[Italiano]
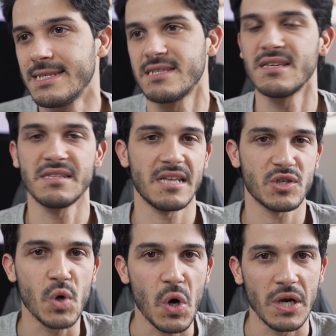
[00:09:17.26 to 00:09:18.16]
se siete da
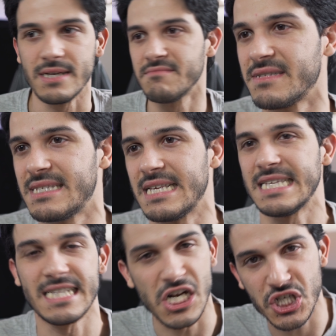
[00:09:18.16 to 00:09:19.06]
soli, se
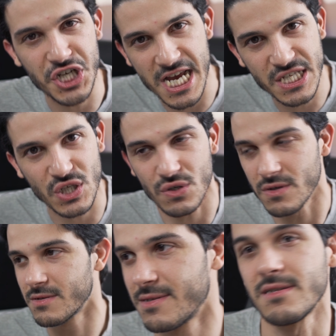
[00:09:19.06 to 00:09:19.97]
siete al
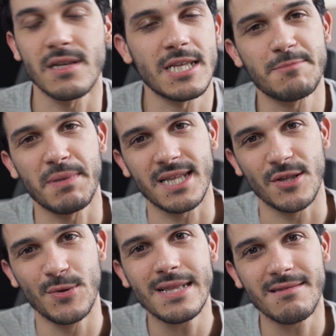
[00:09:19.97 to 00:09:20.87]
cesso, se state aspettando il